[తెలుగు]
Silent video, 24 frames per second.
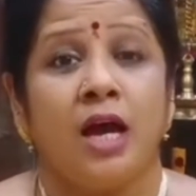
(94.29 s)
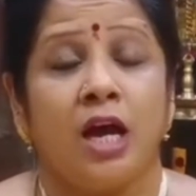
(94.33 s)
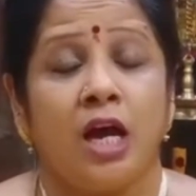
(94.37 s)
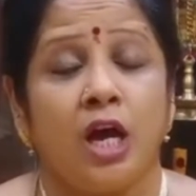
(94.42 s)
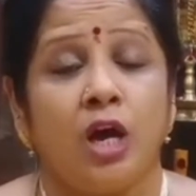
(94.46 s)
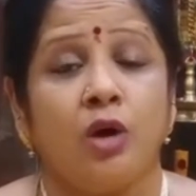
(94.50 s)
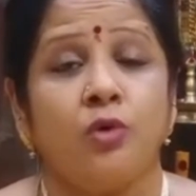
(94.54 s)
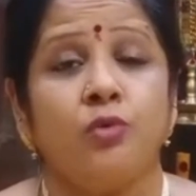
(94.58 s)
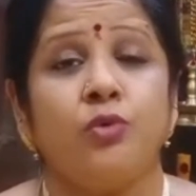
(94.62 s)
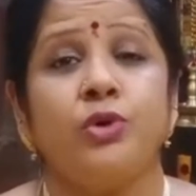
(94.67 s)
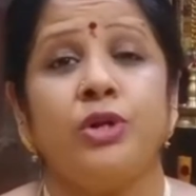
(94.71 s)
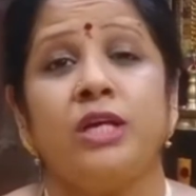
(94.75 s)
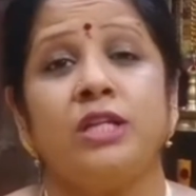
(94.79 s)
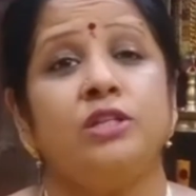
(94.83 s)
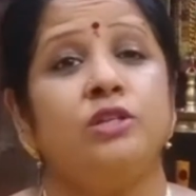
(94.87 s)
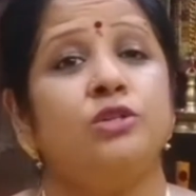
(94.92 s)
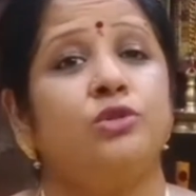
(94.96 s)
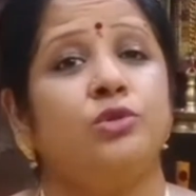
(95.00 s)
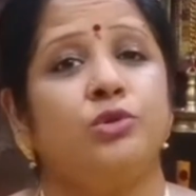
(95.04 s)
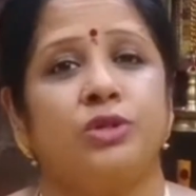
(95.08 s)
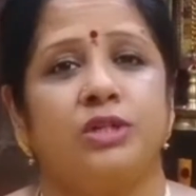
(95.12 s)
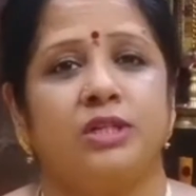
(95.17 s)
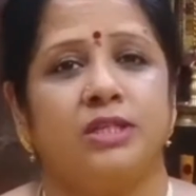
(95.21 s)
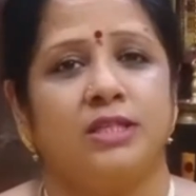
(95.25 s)
ఆవు
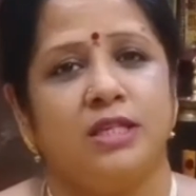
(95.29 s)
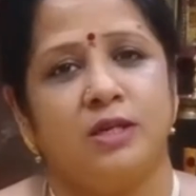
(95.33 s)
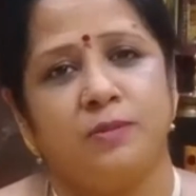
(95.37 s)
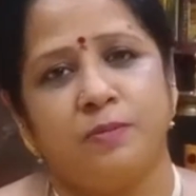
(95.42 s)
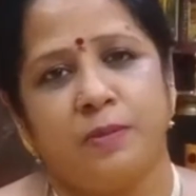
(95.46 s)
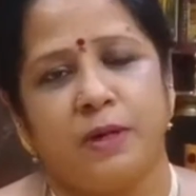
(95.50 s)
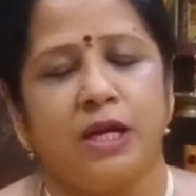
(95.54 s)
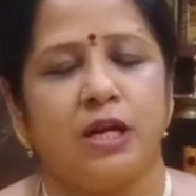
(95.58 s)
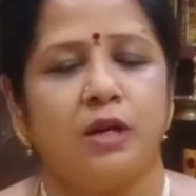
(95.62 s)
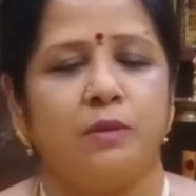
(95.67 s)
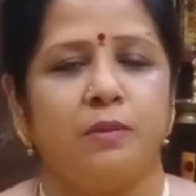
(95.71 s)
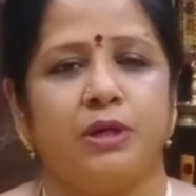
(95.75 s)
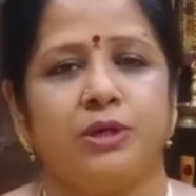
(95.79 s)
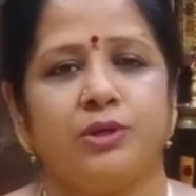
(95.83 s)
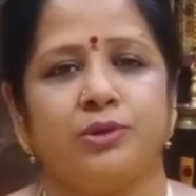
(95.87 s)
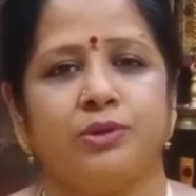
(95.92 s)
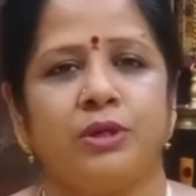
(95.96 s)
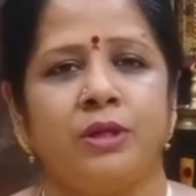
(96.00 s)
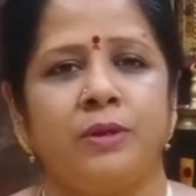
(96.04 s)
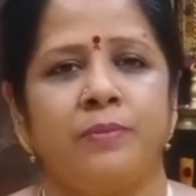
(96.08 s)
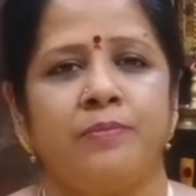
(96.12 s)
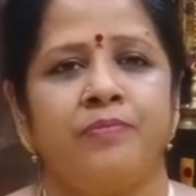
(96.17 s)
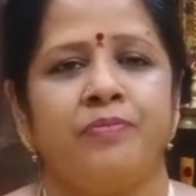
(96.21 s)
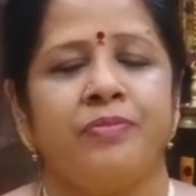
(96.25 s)
నీతితోటి దీపాన్ని
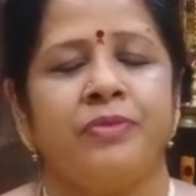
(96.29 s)
పెట్టుకుని